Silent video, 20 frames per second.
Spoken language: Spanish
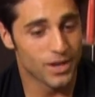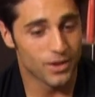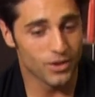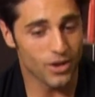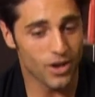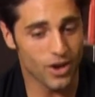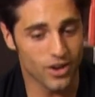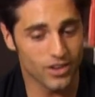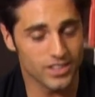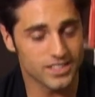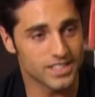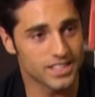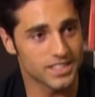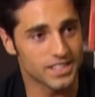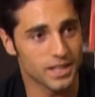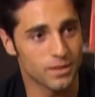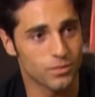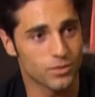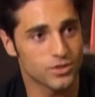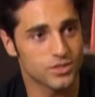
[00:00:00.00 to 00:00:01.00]
No, es que
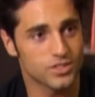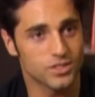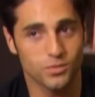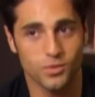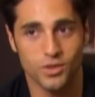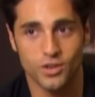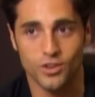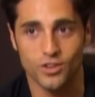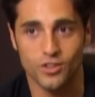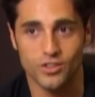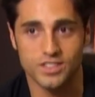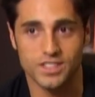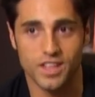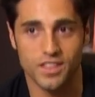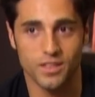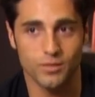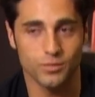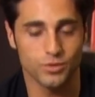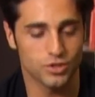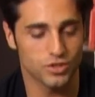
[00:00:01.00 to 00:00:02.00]
tenemos un buen rollo desde
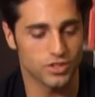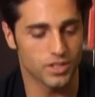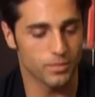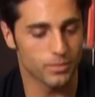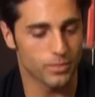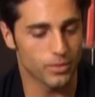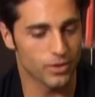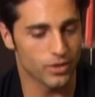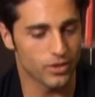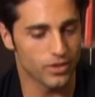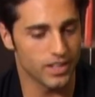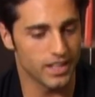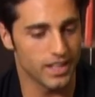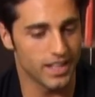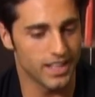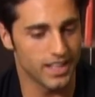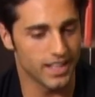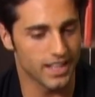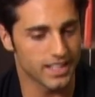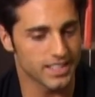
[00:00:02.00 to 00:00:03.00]
hace mucho tiempo, ¿no?
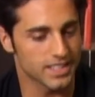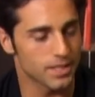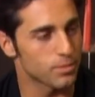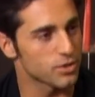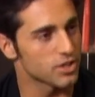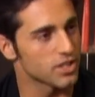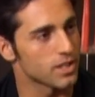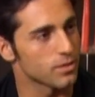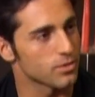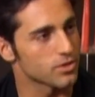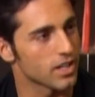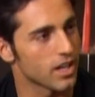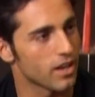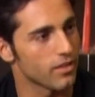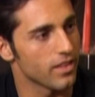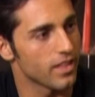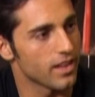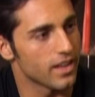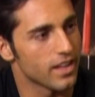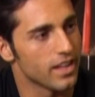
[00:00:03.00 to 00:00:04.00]
Y hay que ser positivos en la
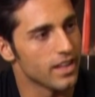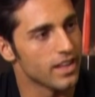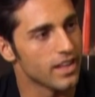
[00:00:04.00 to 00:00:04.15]
vida.